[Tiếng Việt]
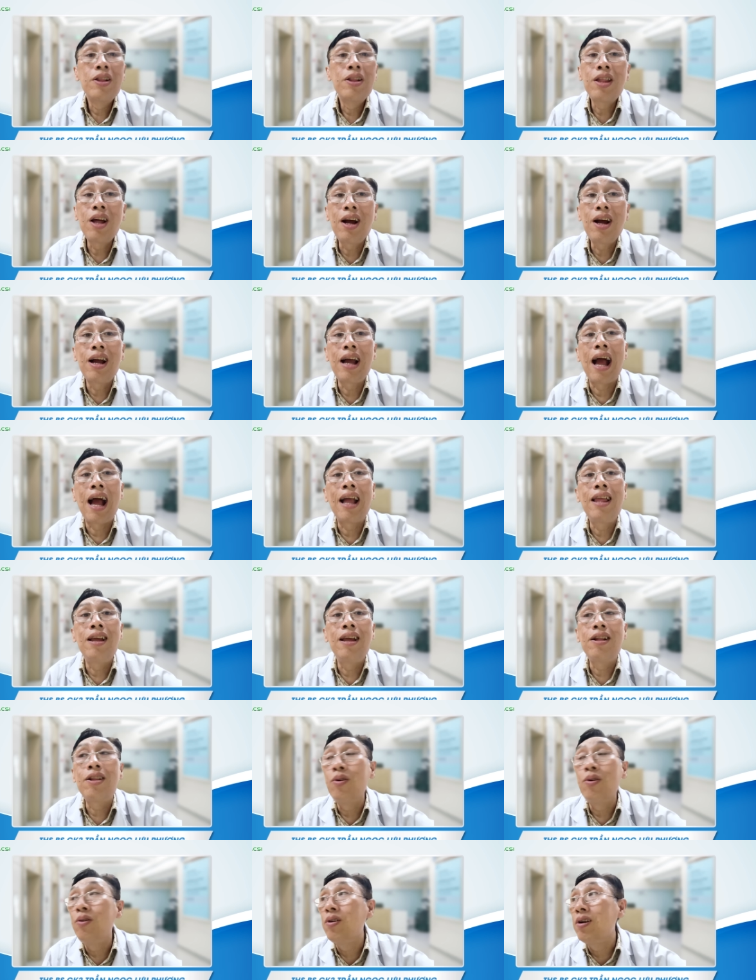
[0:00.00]
tất cả
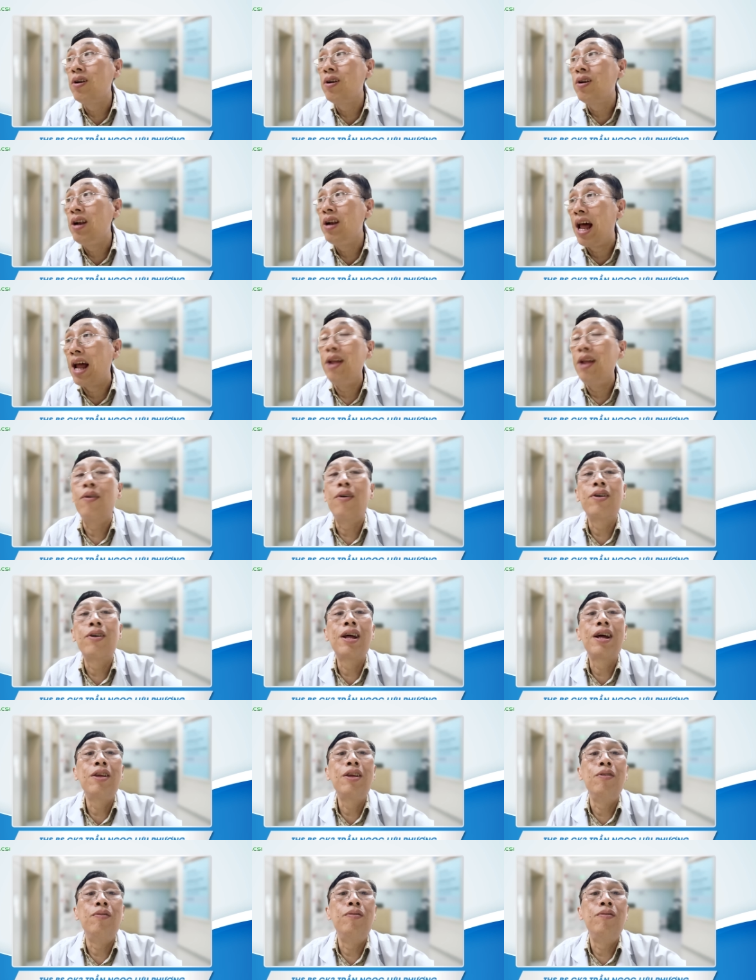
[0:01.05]
những thuốc là đều có tác
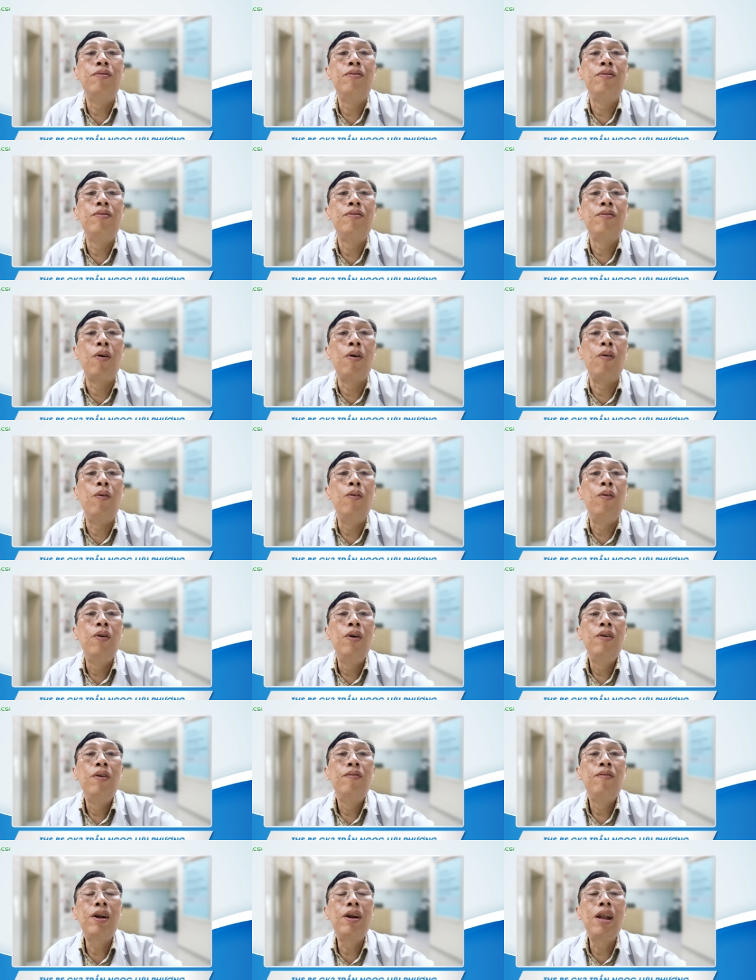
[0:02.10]
dụng phụ
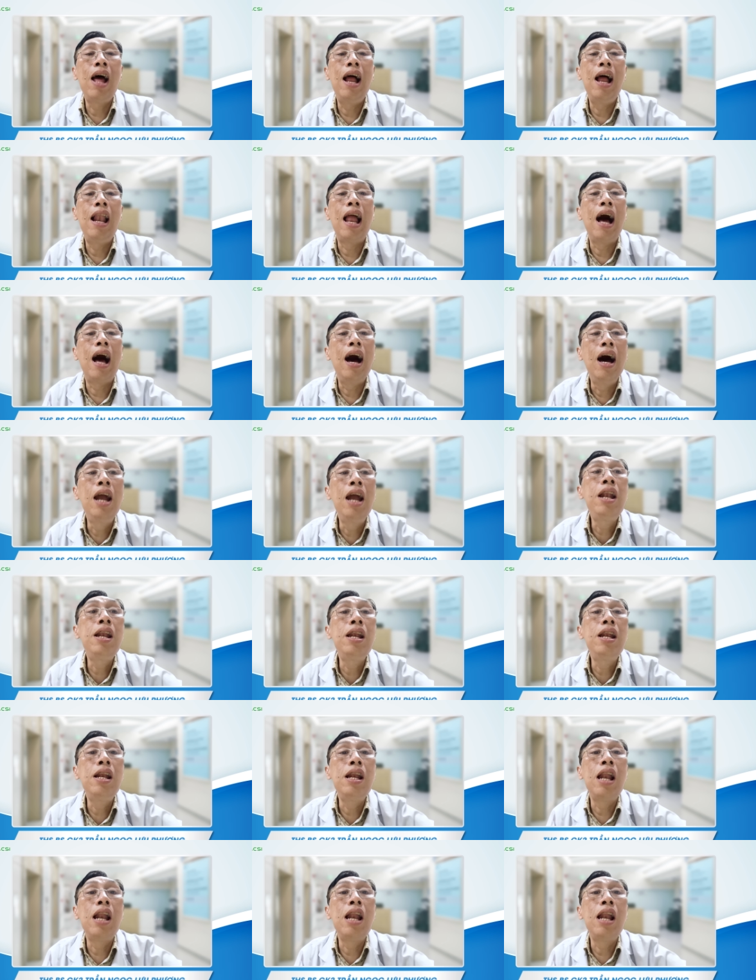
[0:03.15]
vấn đề là ít